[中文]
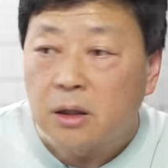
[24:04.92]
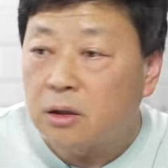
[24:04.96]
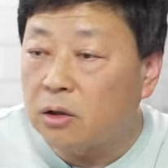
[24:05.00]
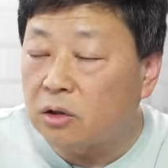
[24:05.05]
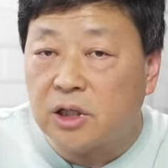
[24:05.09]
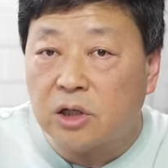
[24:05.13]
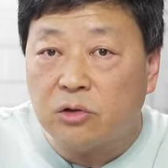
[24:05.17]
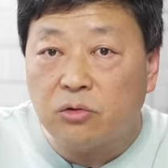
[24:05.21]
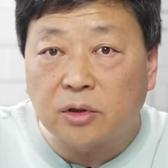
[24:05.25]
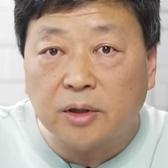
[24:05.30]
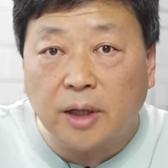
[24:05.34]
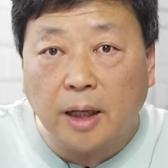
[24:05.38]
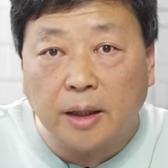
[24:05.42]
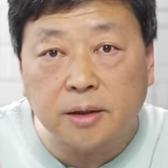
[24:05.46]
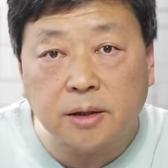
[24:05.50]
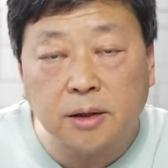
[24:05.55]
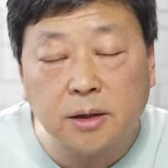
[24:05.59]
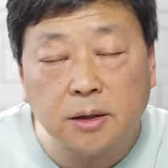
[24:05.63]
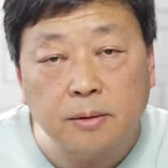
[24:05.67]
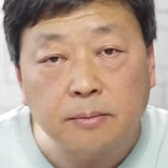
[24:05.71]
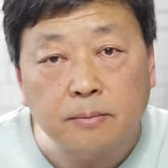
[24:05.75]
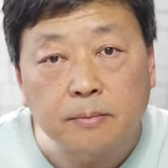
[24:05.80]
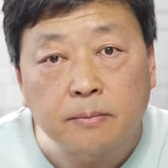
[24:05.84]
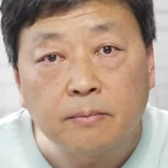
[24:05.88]
要坚决打
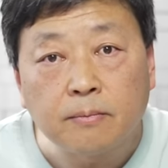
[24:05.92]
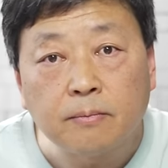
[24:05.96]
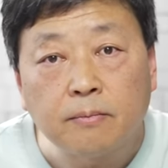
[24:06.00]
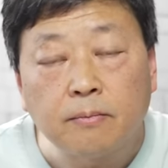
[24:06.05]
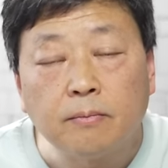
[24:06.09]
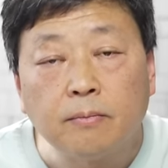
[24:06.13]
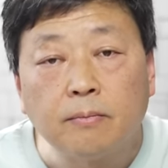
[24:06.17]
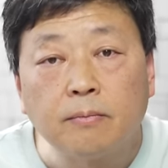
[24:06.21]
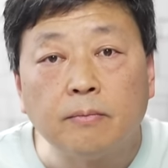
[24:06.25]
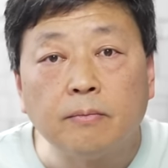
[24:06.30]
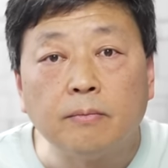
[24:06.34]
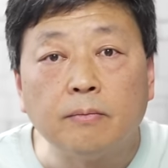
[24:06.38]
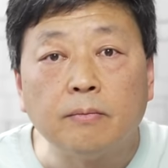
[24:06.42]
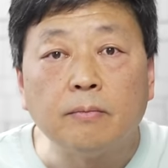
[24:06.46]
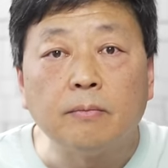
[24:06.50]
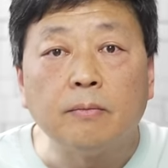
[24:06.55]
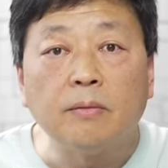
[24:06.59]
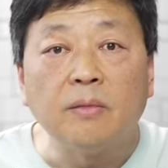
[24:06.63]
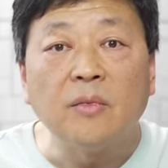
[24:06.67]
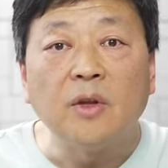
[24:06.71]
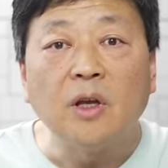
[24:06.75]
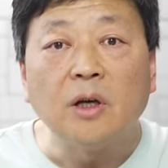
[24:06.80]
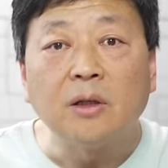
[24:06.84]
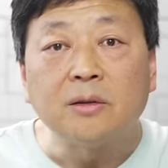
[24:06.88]
击。
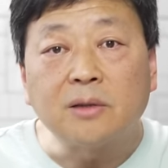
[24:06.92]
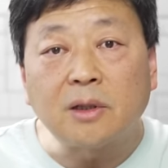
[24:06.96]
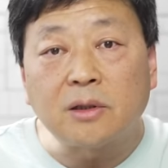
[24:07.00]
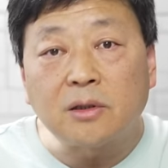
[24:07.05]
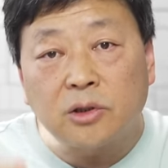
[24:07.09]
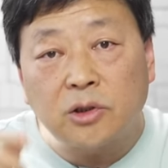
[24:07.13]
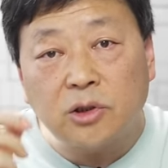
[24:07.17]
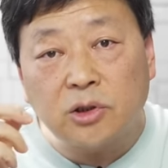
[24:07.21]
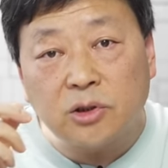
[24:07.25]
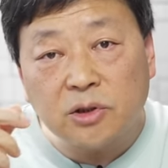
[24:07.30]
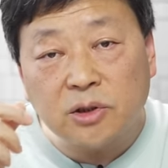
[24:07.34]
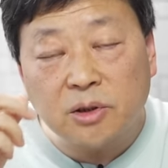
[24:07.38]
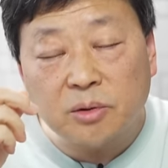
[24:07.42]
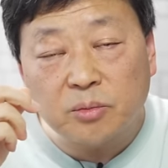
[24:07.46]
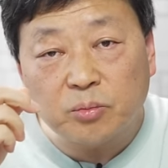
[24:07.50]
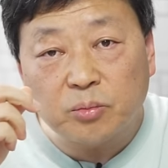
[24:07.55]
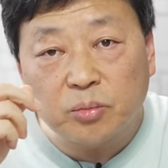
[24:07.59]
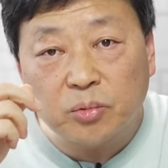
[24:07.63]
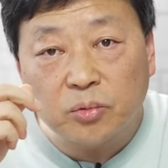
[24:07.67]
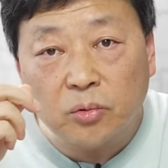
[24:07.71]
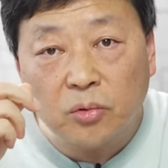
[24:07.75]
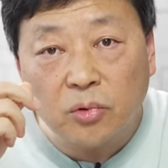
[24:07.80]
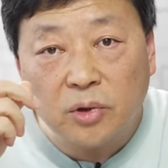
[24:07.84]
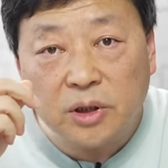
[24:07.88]
但是事情
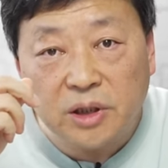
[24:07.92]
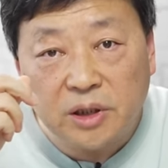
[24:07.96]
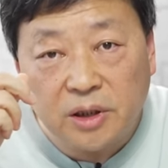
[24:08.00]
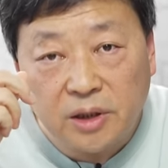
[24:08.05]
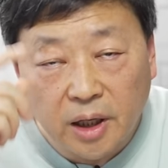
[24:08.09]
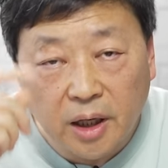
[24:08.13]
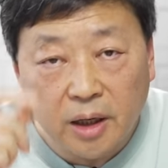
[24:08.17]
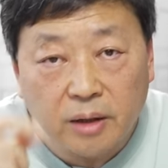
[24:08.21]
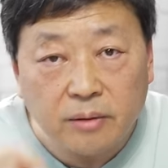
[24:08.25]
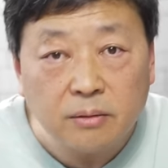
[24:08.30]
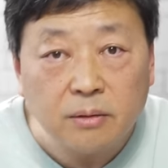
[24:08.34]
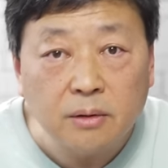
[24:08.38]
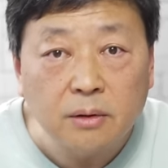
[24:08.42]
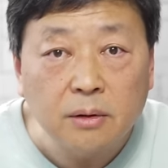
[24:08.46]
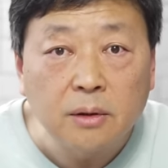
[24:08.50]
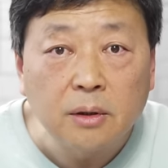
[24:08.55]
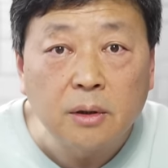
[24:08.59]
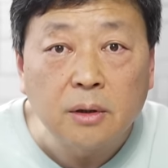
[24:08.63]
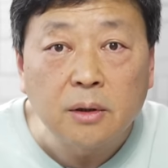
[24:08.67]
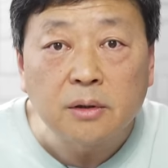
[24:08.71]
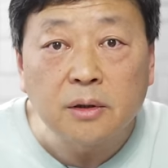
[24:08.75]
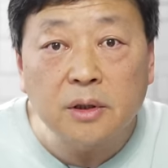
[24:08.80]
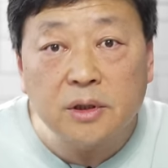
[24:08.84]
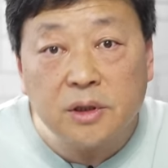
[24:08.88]
不过一年，
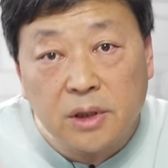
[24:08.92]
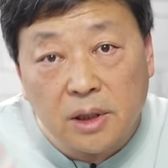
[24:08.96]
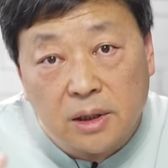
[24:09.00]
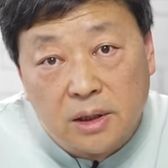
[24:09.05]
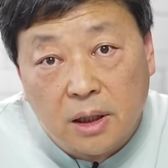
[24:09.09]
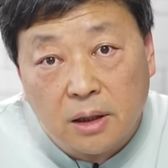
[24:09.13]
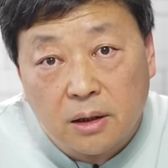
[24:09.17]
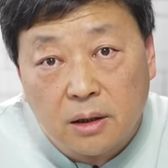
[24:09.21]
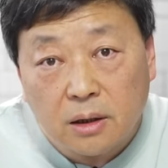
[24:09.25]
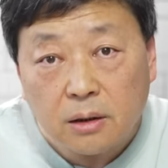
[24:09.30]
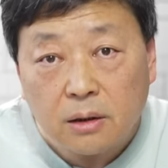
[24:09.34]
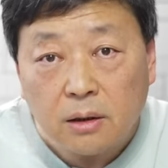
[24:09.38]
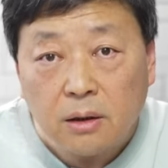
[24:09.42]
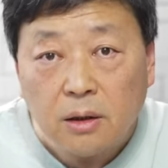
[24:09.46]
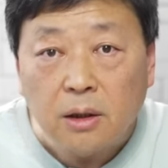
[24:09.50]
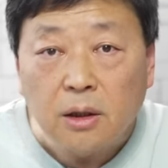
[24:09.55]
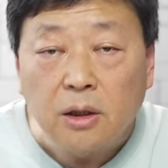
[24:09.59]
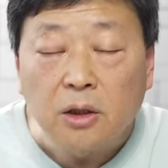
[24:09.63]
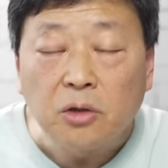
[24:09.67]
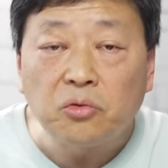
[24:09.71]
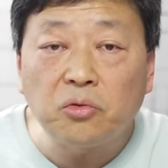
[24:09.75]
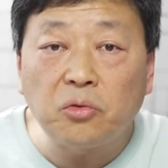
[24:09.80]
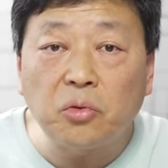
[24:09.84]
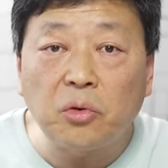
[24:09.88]
那现在呢？
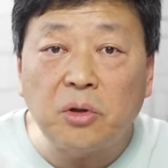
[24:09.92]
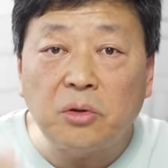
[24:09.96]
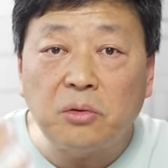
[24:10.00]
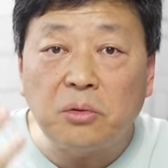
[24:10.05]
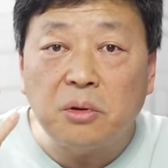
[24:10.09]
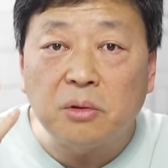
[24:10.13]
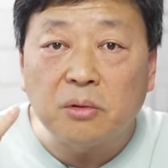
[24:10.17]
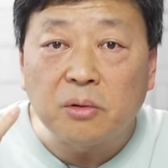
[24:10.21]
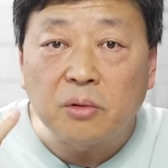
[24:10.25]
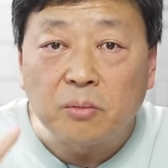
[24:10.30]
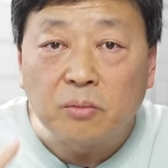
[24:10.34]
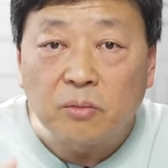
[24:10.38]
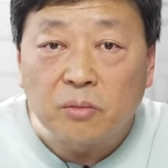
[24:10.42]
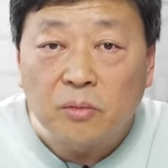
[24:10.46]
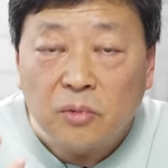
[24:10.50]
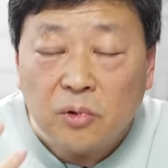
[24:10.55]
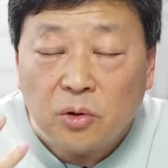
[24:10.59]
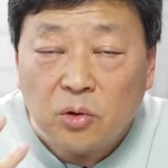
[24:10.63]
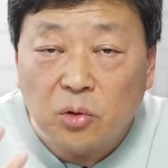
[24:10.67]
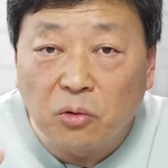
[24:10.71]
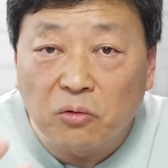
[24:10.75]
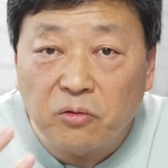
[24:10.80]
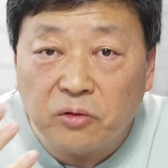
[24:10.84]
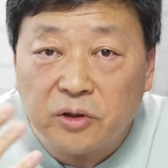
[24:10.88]
对于
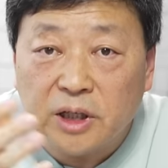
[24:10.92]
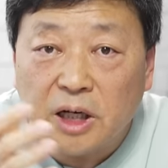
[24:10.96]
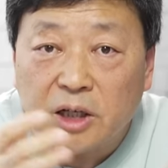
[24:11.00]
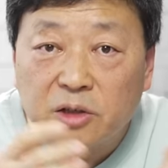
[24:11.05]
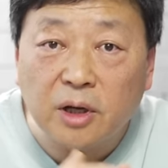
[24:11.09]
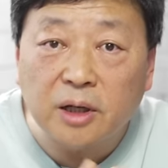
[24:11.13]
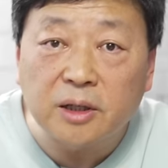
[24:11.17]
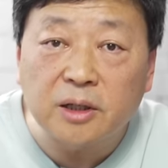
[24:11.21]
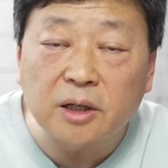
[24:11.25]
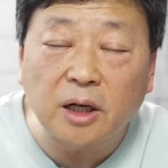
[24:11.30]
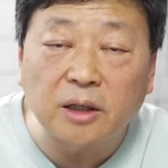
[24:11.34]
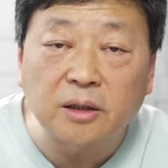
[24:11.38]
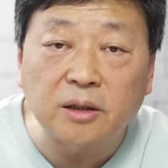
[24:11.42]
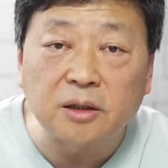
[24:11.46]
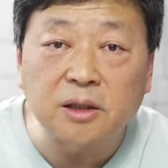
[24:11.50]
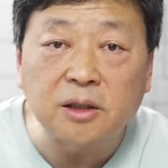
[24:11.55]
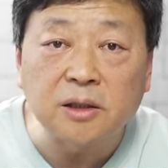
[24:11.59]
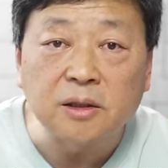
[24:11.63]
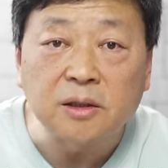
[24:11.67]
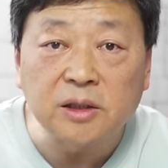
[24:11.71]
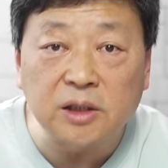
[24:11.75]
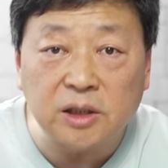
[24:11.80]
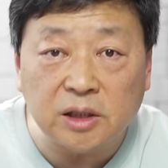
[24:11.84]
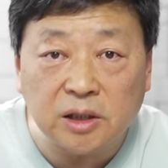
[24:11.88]
农夫山泉这样的
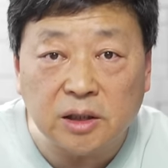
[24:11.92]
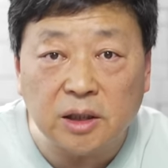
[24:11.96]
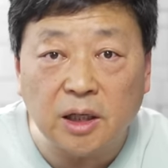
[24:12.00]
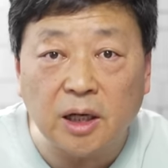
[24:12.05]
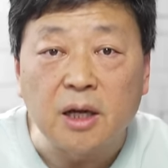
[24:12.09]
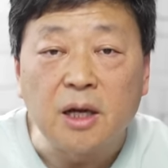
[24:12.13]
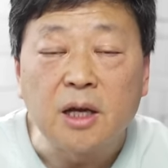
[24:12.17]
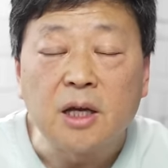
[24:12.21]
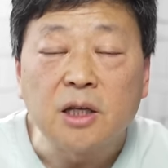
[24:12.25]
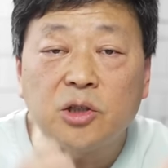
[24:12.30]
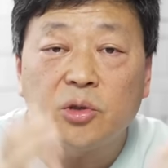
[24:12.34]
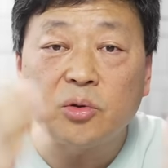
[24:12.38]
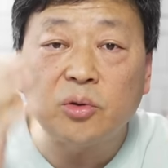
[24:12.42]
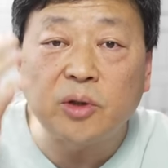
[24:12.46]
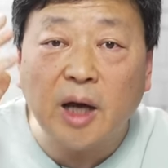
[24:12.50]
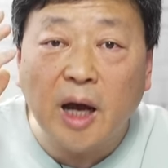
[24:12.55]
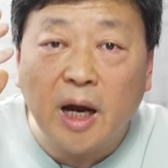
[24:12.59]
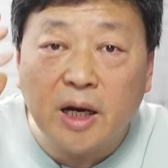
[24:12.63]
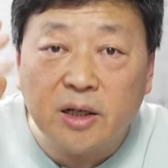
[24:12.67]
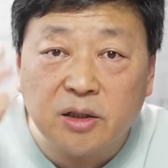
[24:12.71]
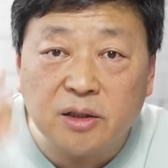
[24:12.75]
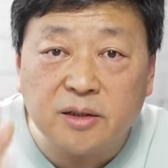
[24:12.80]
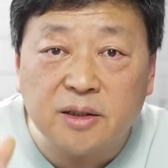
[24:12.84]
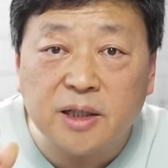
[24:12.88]
企业，就
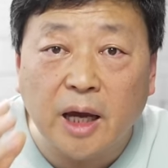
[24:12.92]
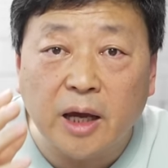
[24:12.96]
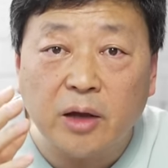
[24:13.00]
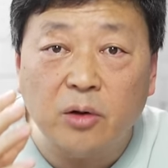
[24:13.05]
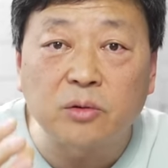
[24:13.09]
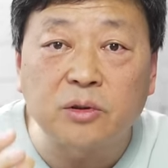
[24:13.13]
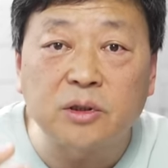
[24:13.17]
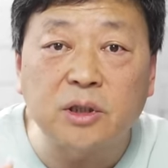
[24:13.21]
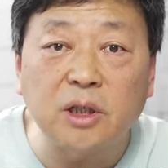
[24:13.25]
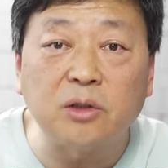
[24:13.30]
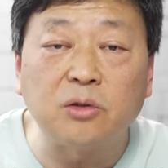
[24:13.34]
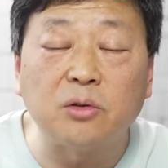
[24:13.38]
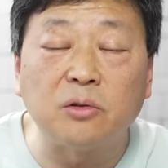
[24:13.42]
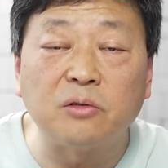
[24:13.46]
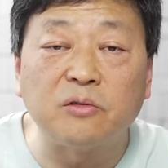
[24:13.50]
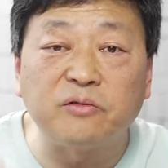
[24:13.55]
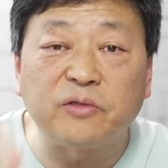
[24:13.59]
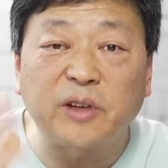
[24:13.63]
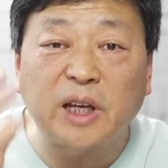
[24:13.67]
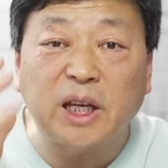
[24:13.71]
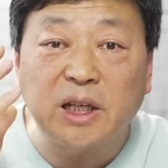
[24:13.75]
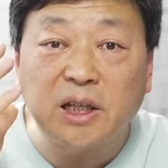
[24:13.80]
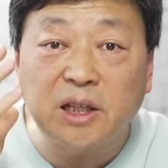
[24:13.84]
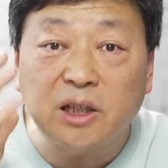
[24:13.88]
开始采用这种
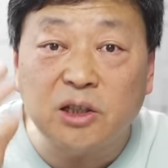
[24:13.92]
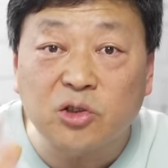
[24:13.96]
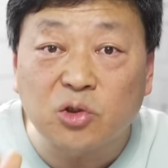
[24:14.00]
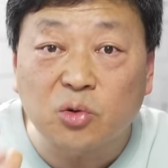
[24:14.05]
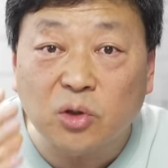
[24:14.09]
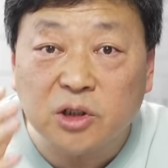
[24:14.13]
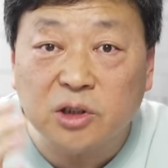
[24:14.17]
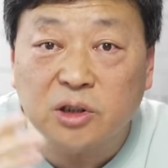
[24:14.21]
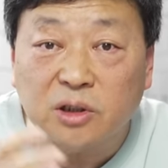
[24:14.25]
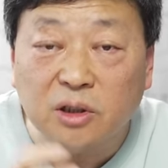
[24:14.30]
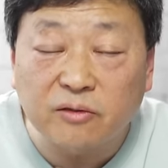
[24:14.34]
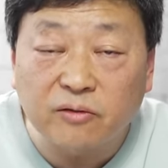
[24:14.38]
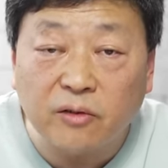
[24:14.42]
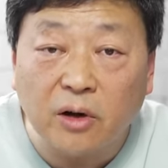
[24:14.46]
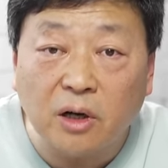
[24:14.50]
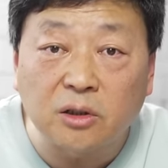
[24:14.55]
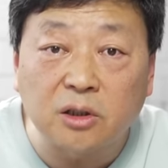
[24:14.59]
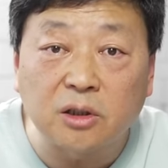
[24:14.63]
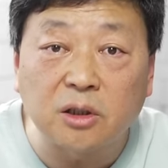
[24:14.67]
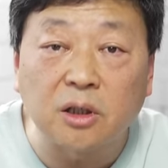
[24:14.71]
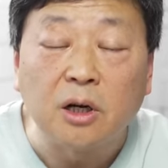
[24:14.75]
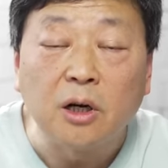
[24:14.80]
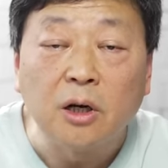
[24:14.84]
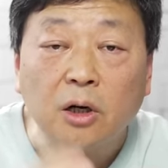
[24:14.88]
匪夷所思的方
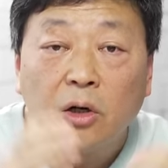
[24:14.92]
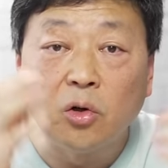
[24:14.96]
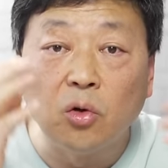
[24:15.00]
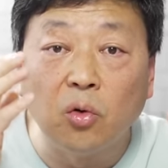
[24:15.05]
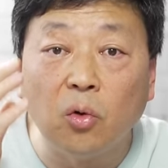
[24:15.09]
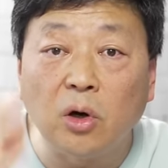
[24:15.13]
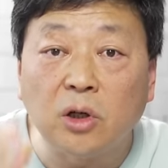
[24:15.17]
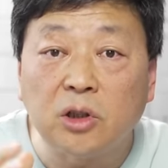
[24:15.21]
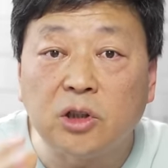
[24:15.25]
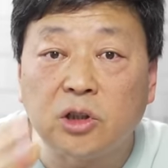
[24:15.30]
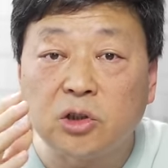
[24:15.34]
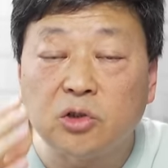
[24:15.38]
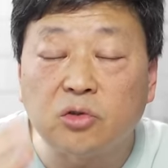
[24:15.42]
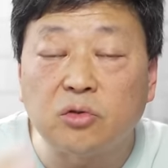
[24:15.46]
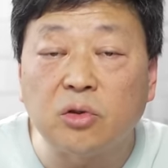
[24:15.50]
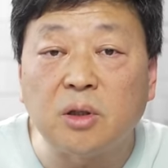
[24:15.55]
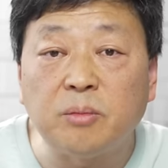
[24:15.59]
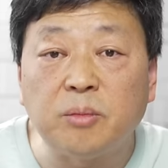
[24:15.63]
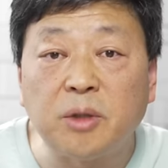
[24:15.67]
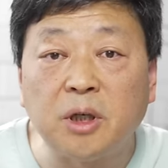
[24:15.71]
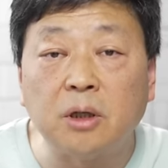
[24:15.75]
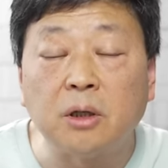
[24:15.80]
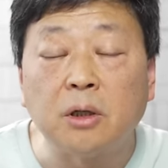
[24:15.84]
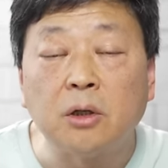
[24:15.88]
式罗织罪
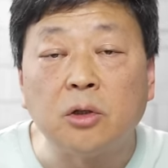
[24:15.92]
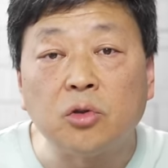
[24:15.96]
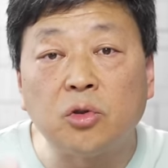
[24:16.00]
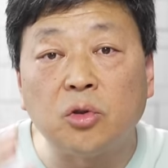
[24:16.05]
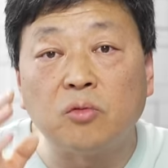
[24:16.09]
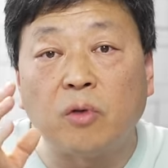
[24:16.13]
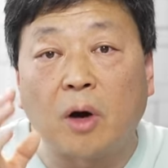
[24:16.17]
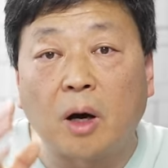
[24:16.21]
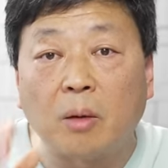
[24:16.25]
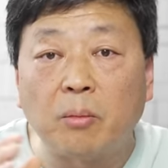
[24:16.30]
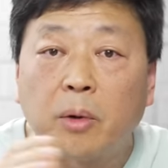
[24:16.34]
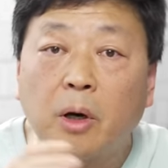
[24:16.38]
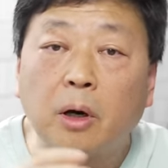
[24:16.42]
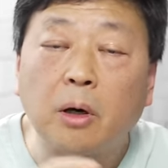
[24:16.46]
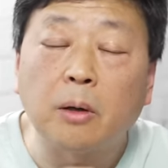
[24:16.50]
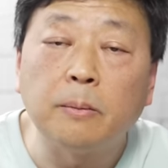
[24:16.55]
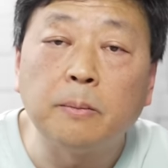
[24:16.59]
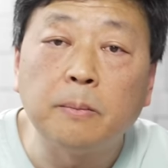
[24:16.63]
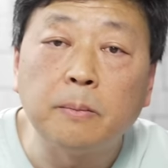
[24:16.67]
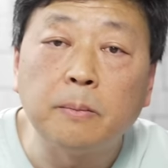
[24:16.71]
名去网暴。